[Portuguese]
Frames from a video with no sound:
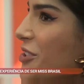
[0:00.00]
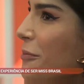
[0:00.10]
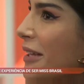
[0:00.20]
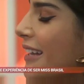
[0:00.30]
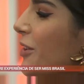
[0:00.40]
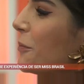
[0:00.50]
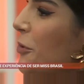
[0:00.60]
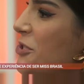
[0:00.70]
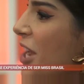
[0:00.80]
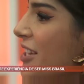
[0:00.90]
que eu me entendo
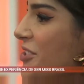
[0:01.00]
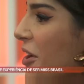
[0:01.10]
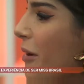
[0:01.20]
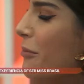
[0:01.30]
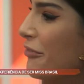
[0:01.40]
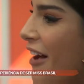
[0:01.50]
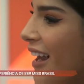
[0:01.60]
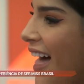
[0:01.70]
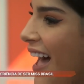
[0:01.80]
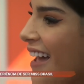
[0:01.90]
por gente, que eu amo
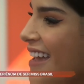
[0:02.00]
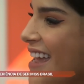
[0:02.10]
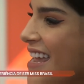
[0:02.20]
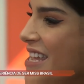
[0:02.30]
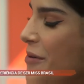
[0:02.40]
falar, e eu